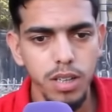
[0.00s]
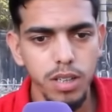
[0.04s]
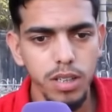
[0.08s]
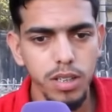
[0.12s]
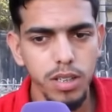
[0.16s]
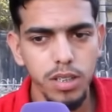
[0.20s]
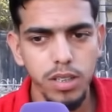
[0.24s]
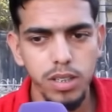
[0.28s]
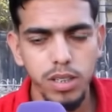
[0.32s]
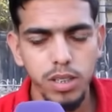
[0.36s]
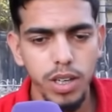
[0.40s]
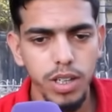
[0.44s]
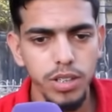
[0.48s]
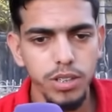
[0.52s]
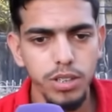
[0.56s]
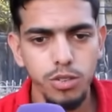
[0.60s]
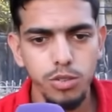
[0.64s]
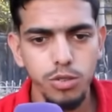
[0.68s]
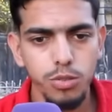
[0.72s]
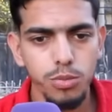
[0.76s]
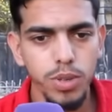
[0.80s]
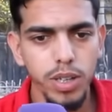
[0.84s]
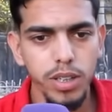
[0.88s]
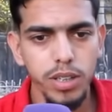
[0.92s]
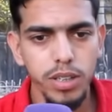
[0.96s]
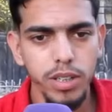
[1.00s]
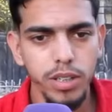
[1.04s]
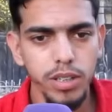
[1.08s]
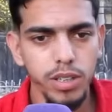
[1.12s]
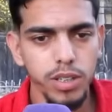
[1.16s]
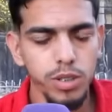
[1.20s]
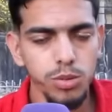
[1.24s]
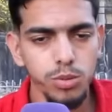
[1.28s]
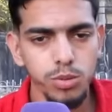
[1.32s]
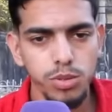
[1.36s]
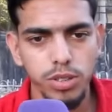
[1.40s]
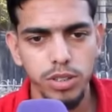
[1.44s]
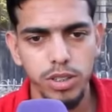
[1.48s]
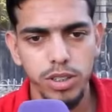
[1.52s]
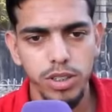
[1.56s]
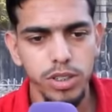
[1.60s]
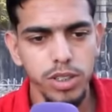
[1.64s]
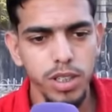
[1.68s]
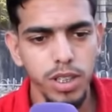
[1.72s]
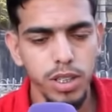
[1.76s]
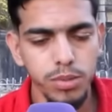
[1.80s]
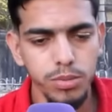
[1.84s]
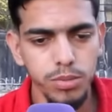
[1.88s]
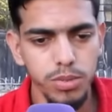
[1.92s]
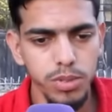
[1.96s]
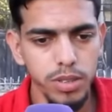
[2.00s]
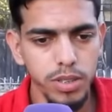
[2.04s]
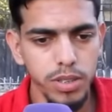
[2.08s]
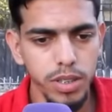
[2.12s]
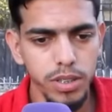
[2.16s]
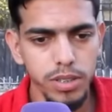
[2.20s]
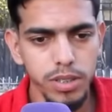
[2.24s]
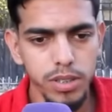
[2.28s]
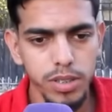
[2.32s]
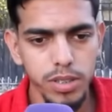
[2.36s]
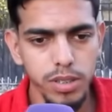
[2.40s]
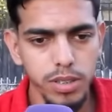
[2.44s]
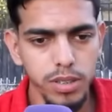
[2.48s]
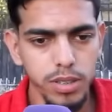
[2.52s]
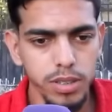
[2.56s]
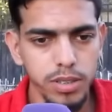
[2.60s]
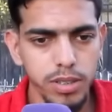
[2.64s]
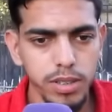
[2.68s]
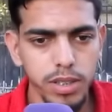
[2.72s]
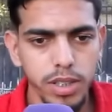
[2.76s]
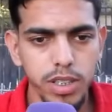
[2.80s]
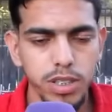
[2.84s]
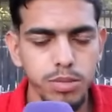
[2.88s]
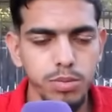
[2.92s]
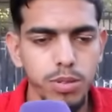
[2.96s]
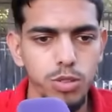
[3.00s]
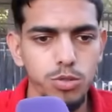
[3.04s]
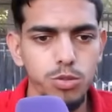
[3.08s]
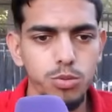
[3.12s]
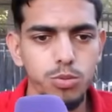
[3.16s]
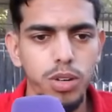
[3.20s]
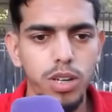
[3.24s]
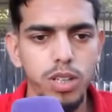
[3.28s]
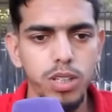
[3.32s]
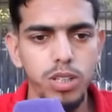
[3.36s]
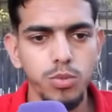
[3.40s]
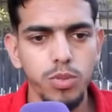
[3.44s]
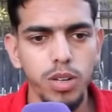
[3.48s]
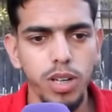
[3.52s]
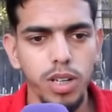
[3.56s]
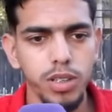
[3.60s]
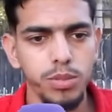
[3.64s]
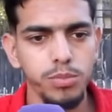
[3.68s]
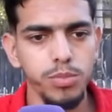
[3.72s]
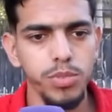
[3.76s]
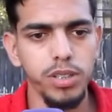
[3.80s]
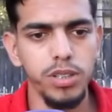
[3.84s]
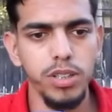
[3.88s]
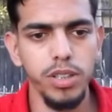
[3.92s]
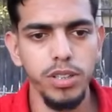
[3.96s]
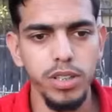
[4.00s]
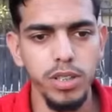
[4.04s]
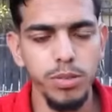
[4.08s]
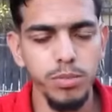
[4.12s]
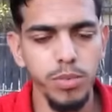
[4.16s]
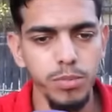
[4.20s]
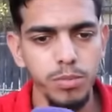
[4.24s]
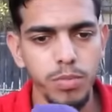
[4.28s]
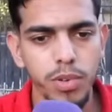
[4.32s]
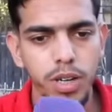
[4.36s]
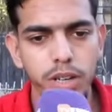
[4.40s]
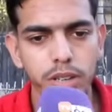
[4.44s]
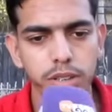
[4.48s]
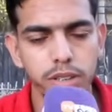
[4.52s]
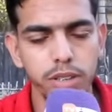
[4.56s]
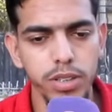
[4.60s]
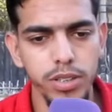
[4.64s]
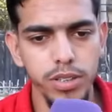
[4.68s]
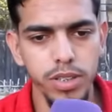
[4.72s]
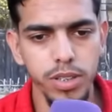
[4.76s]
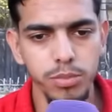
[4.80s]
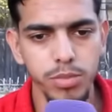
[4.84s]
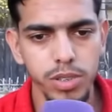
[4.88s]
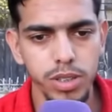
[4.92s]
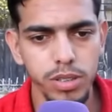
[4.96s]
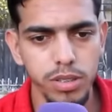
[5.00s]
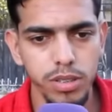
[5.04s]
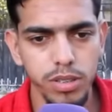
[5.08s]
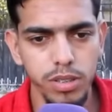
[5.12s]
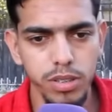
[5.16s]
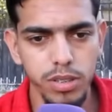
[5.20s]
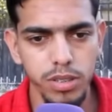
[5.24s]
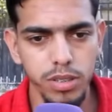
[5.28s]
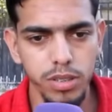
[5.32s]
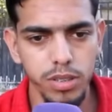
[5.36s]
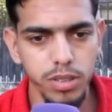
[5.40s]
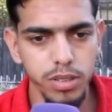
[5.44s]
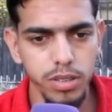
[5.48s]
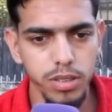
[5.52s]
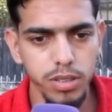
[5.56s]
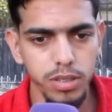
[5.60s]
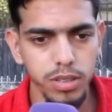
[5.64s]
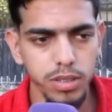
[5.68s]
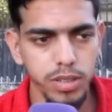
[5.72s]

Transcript: هذاك آه، وباقي يعني ولد الشعب يعني كيحس براسو بحال اللي واحد منا ديما معانا ديما آه،